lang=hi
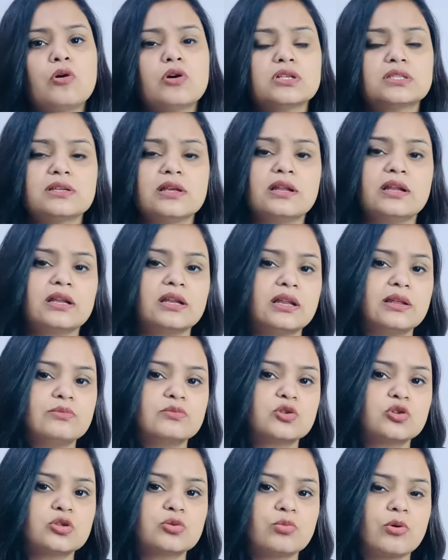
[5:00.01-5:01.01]
बहुत सारे
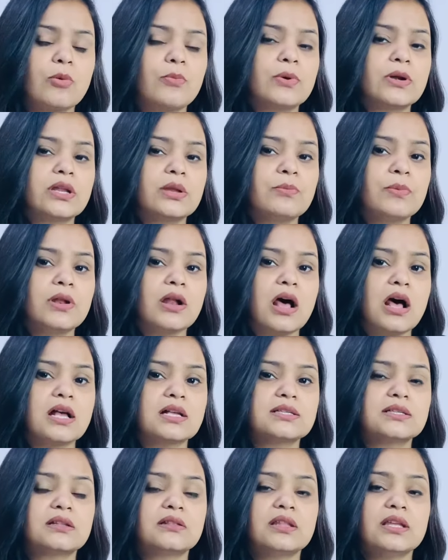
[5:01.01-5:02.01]
क्लेम्स उस प्रॉपर्टी पर
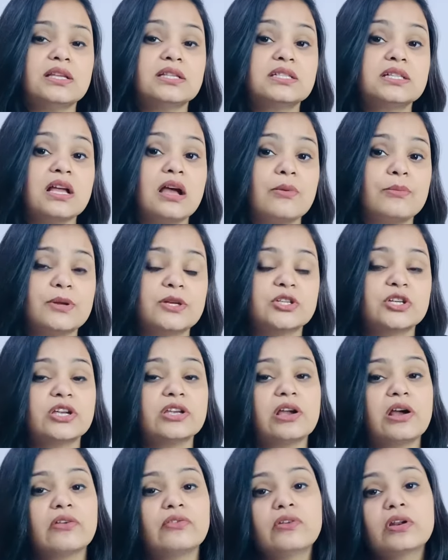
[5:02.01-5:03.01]
आ सकते हैं इसलिए हमेशा
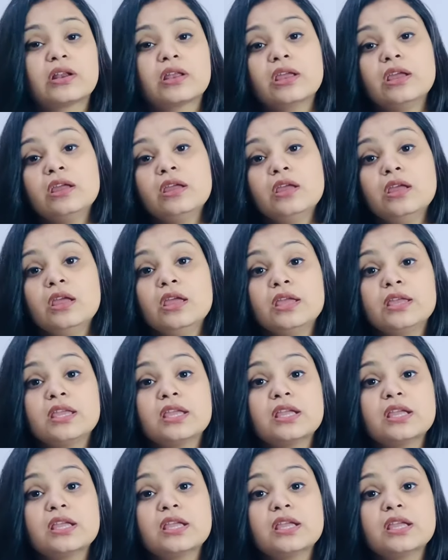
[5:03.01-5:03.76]
याद रखें कि